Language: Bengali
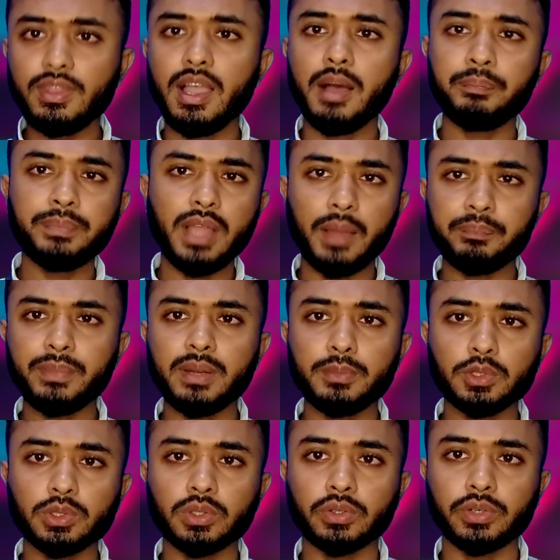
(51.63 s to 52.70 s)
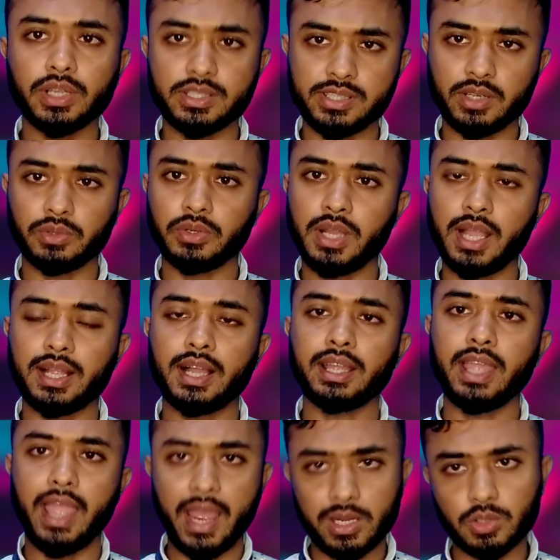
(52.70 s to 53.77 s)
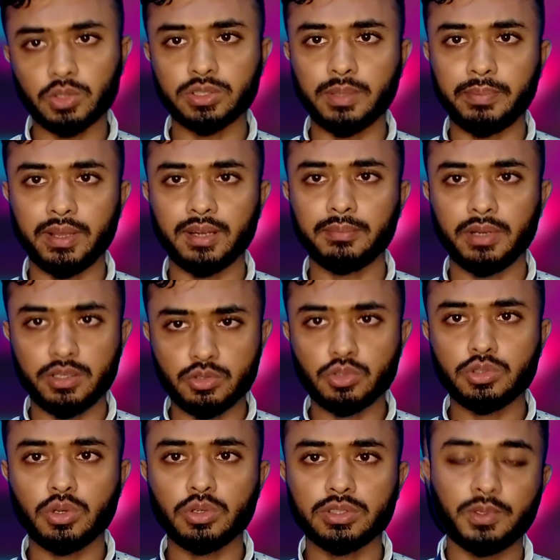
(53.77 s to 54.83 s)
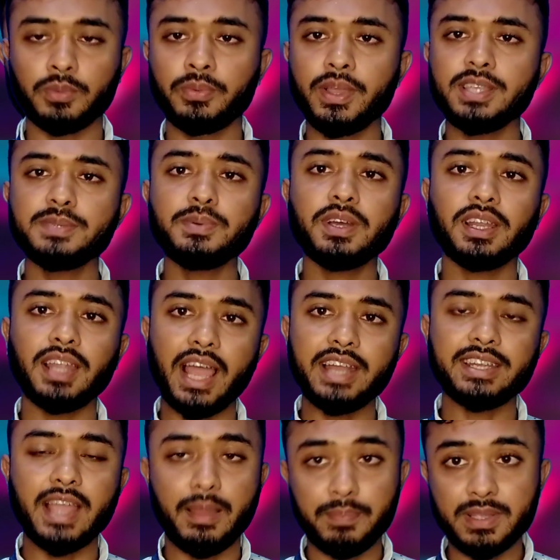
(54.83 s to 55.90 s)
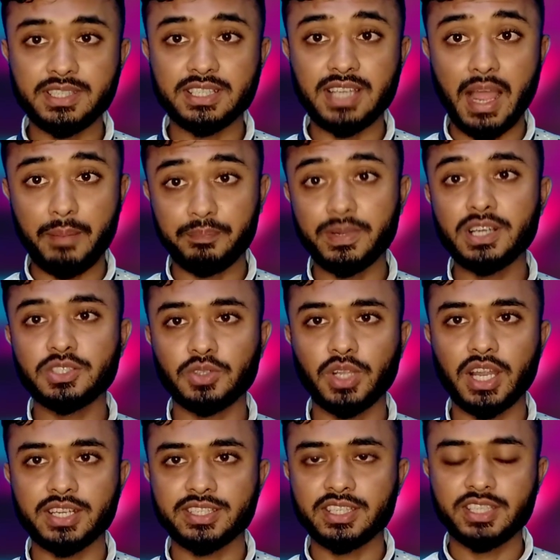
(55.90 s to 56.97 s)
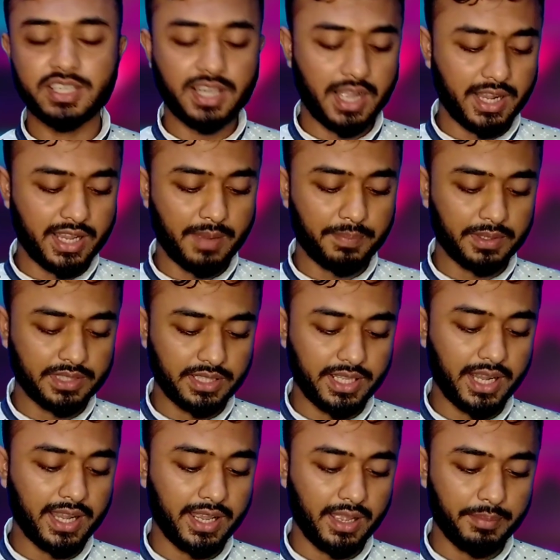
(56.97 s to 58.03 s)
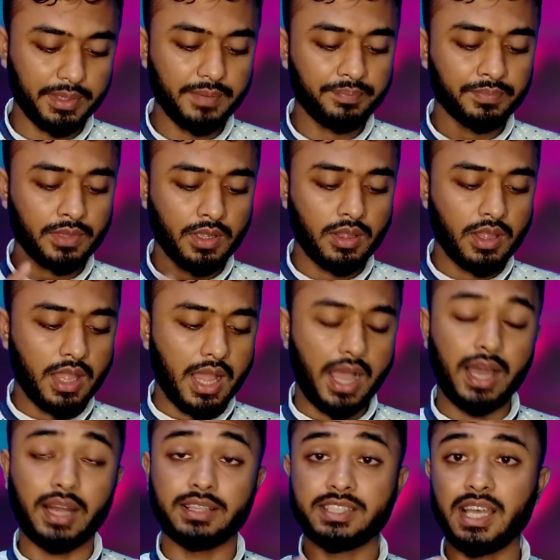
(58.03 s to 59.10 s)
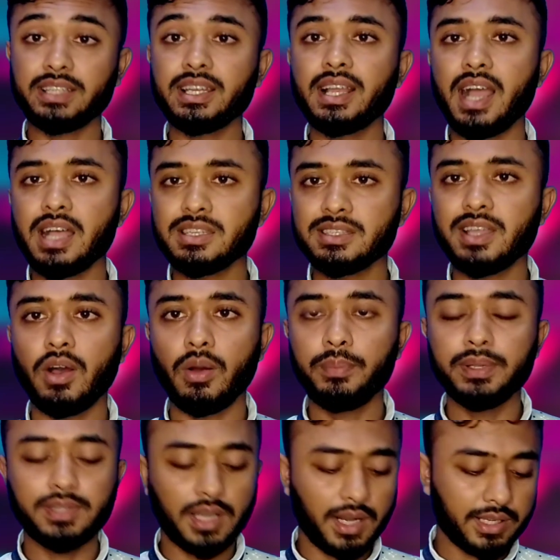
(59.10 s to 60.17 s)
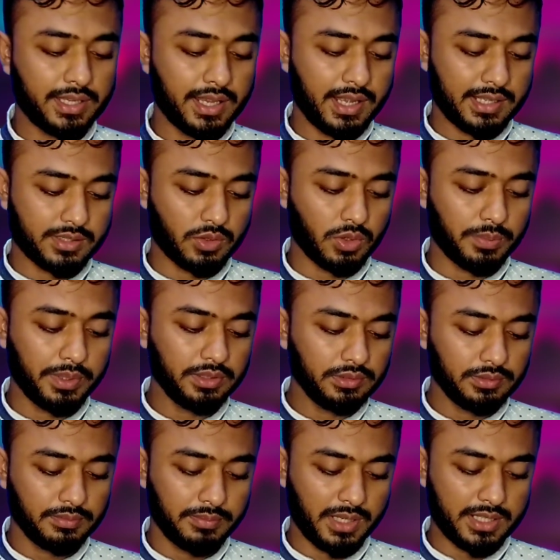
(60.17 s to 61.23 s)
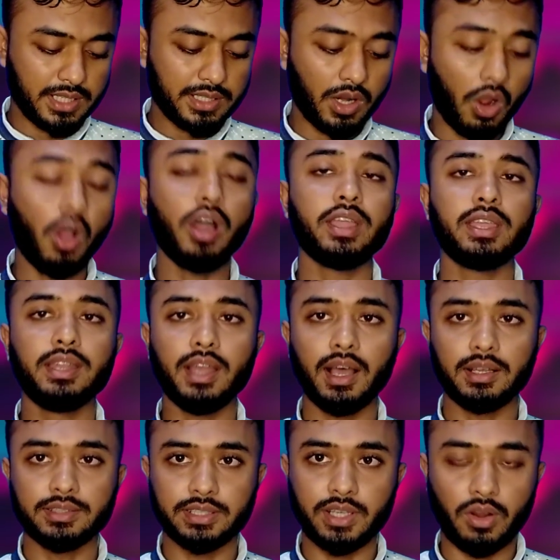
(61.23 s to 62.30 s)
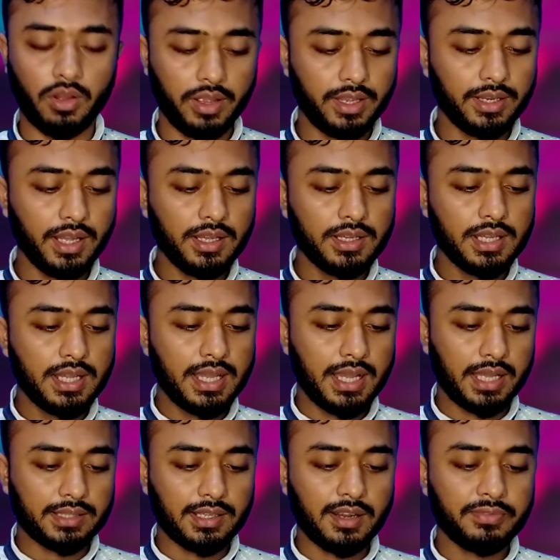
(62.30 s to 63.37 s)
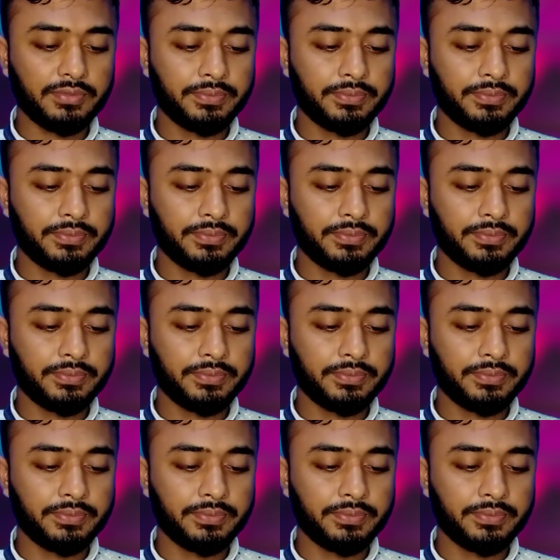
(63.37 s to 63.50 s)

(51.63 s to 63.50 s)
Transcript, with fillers: আপনি আপনার মতো করে যে কোনো লেখাকে অ্যাড করতে পারেন মানে যুক্ত করতে পারেন ফেসবুক লাইট অ্যাপে যেটা আপডেট চলে আসছে সেটা আগে আপনাদের দেখাই আমি আর যাদের কাজ না হবে তারা কি কাজ করবেন মানে যাদের হয়ই না যাদের হয়ই না তারা